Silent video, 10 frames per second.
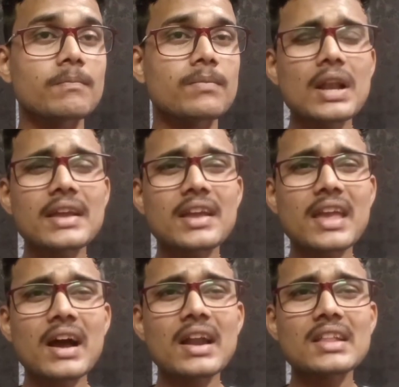फिल्म
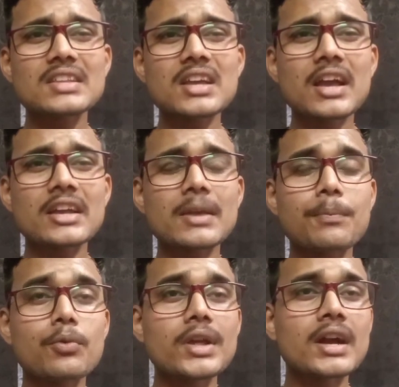क्या रहती है कि
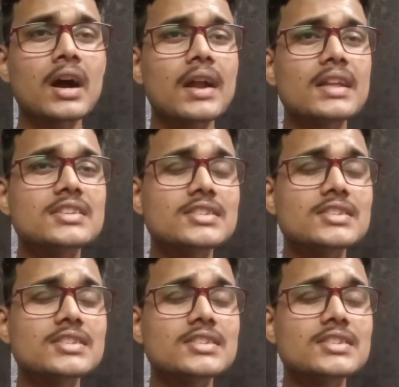पूरी कहानी